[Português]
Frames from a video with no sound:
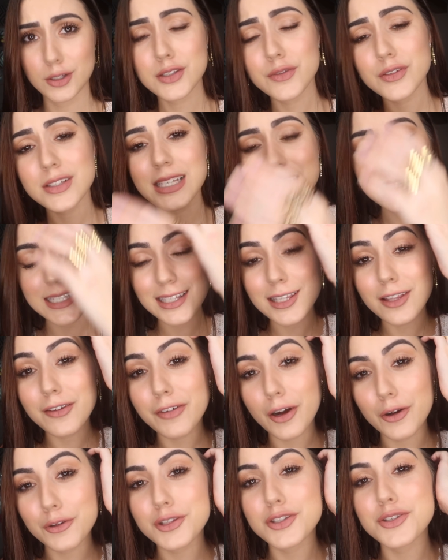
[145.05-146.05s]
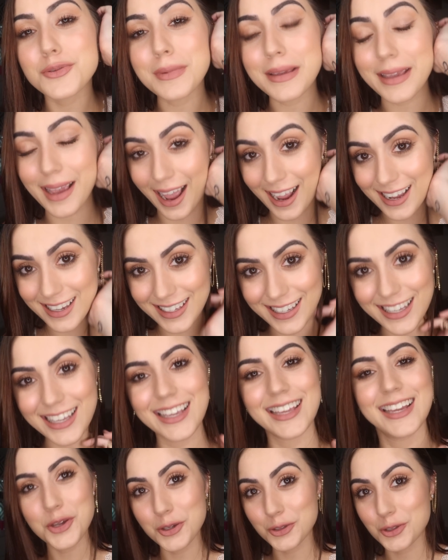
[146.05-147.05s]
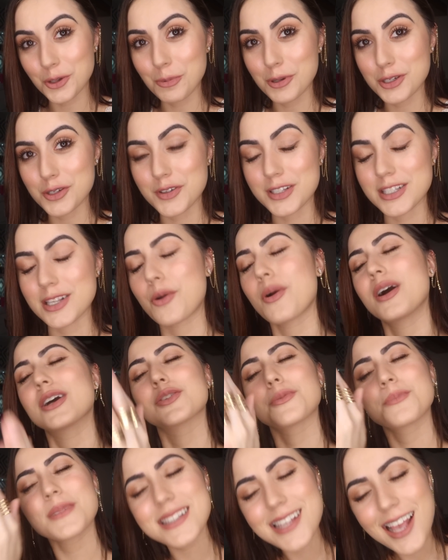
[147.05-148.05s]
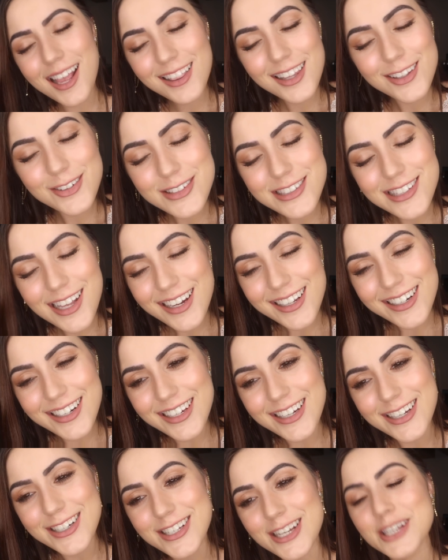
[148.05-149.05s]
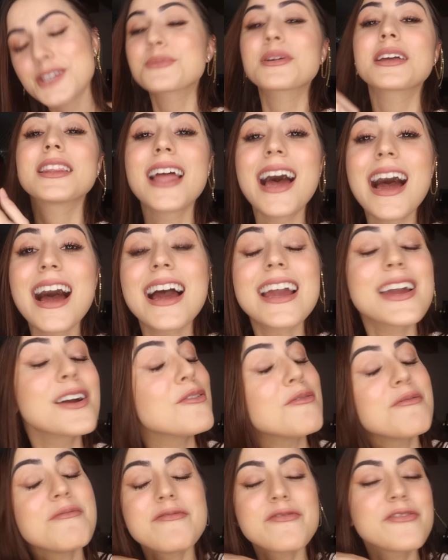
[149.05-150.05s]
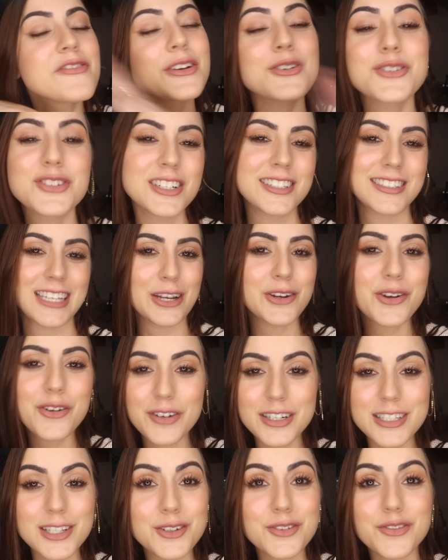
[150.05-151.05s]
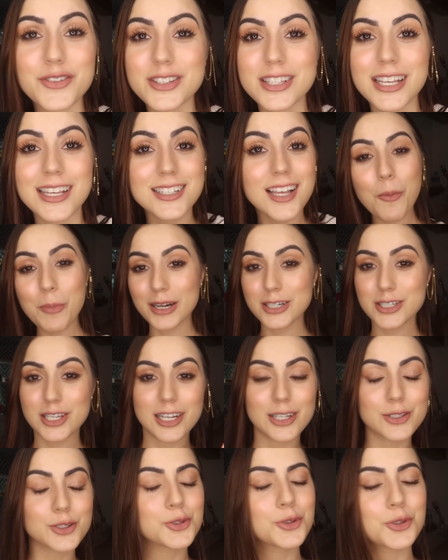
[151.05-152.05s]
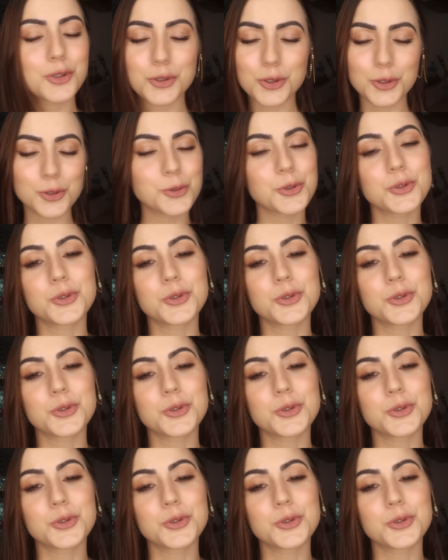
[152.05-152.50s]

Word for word: Então se vocês sentem falta de mim aqui no YouTube de vez em quando, me segue lá no Instagram, gente, porque lá eu fico o dia inteiro conversando com vocês, compartilhando tudo, tudo,